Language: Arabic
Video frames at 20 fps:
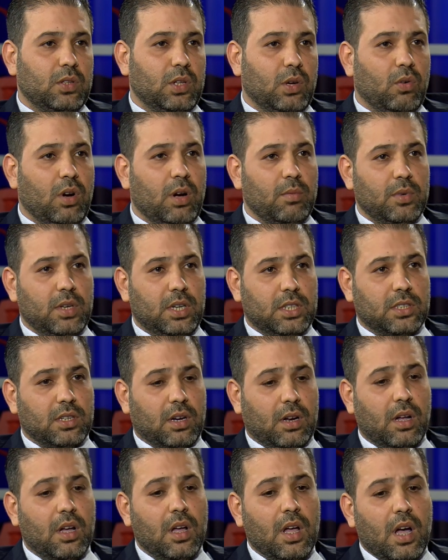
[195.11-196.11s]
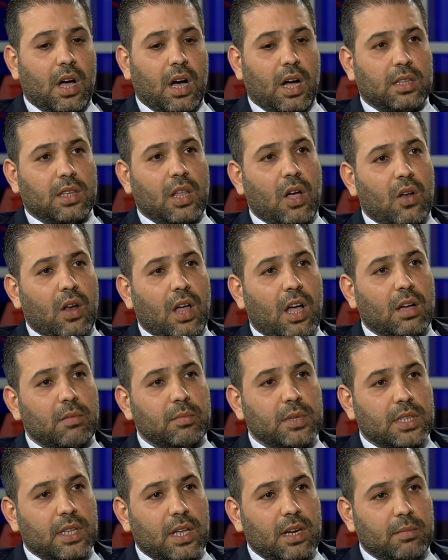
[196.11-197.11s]
دوام العشره، اعطاه الحق
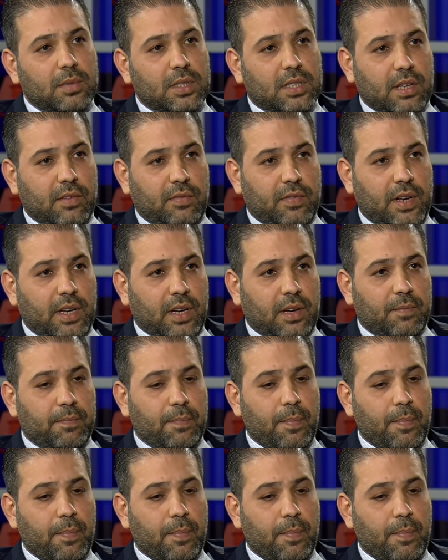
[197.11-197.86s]
بطلب التفريق.